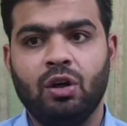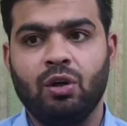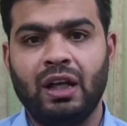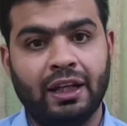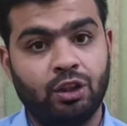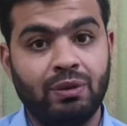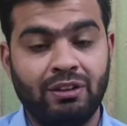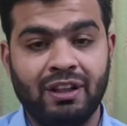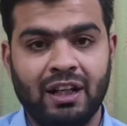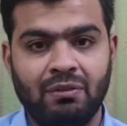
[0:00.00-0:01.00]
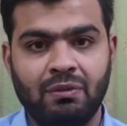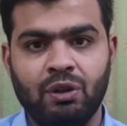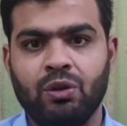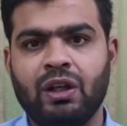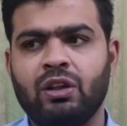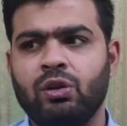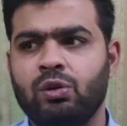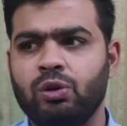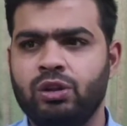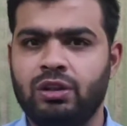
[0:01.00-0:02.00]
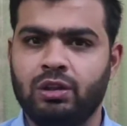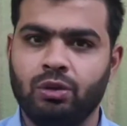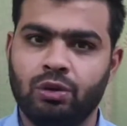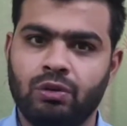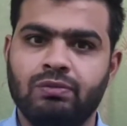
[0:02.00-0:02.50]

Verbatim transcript: और लाइक दुबई वगैरह में भी हो गया है तो कुछ तो